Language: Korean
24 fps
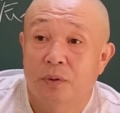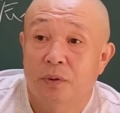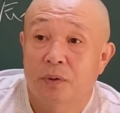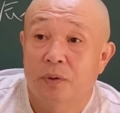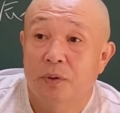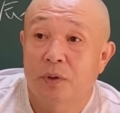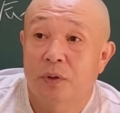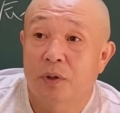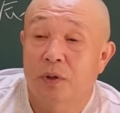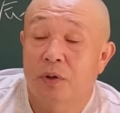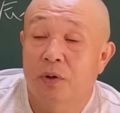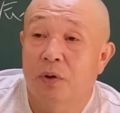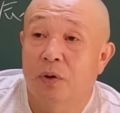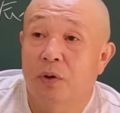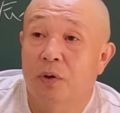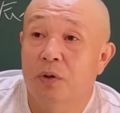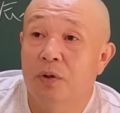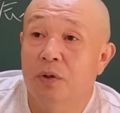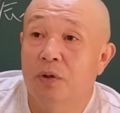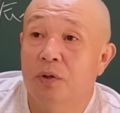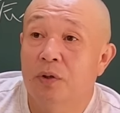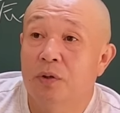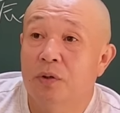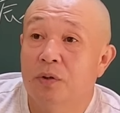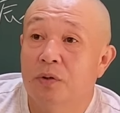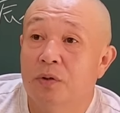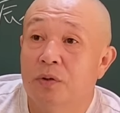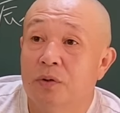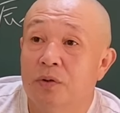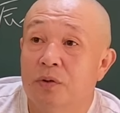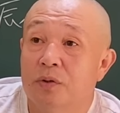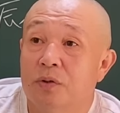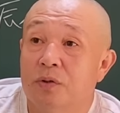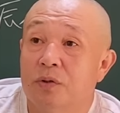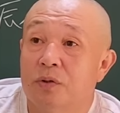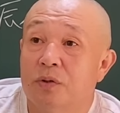그러니까 거의
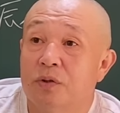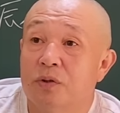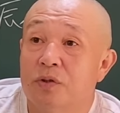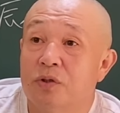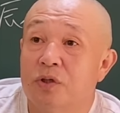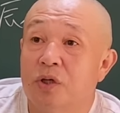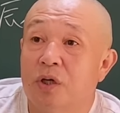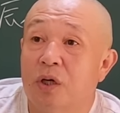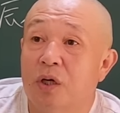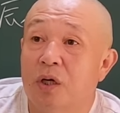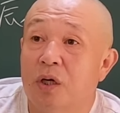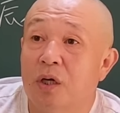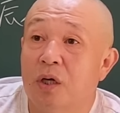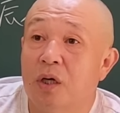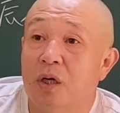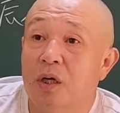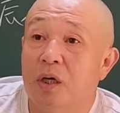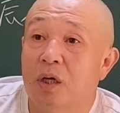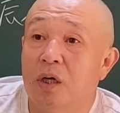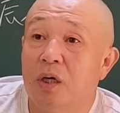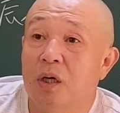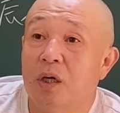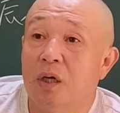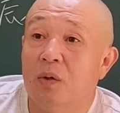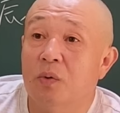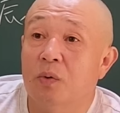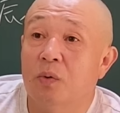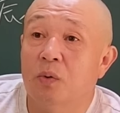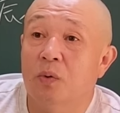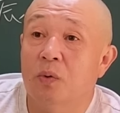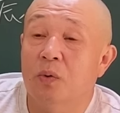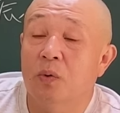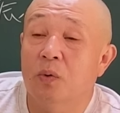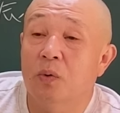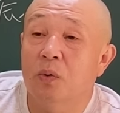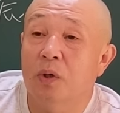그
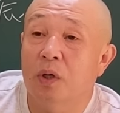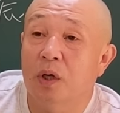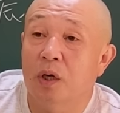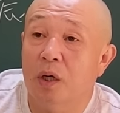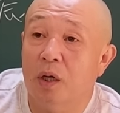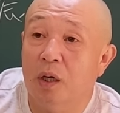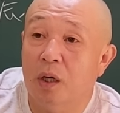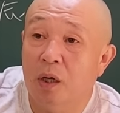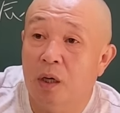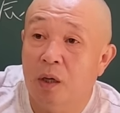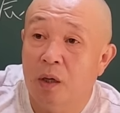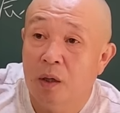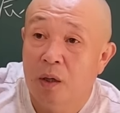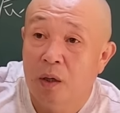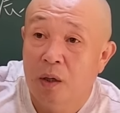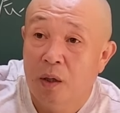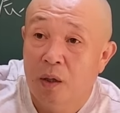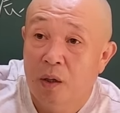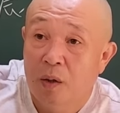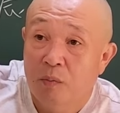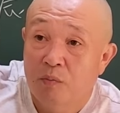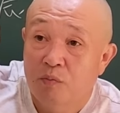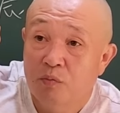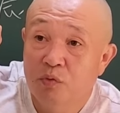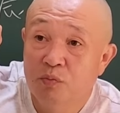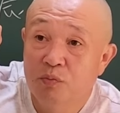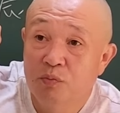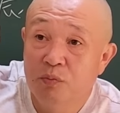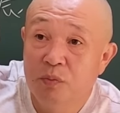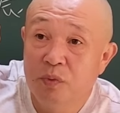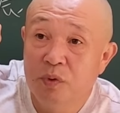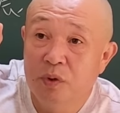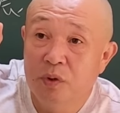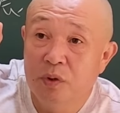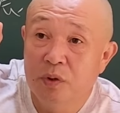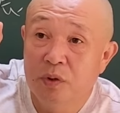최고의
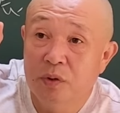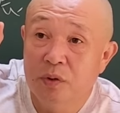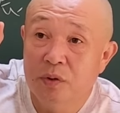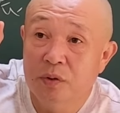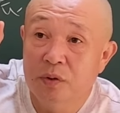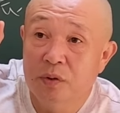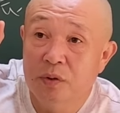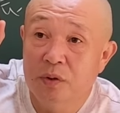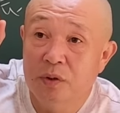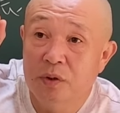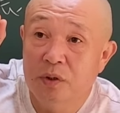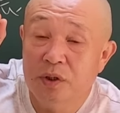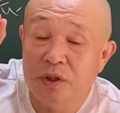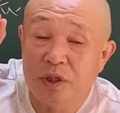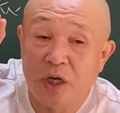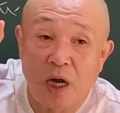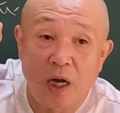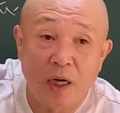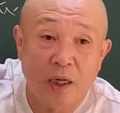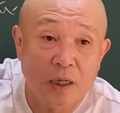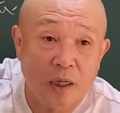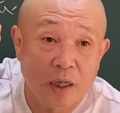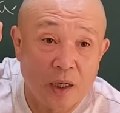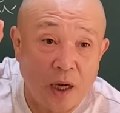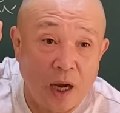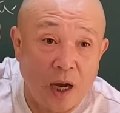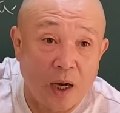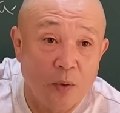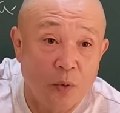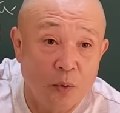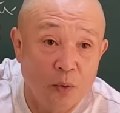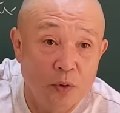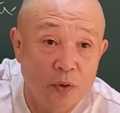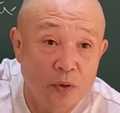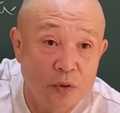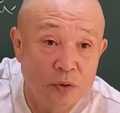문명을 향해
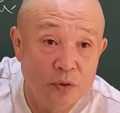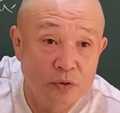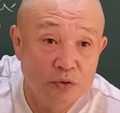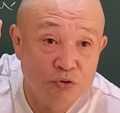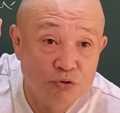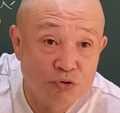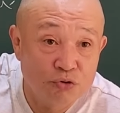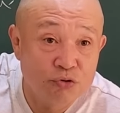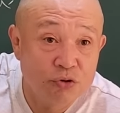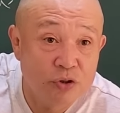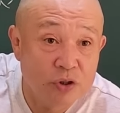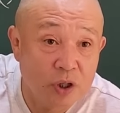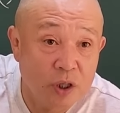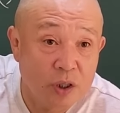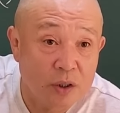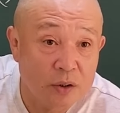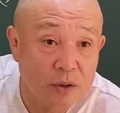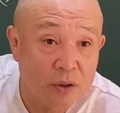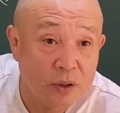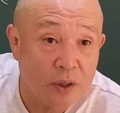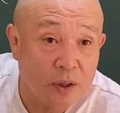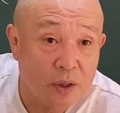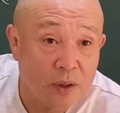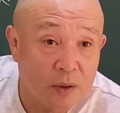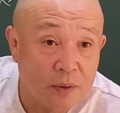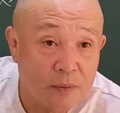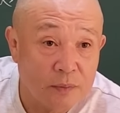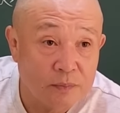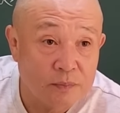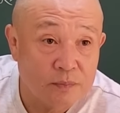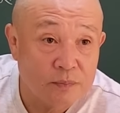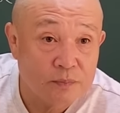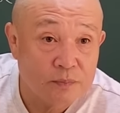가고 있는 중이라는 거야.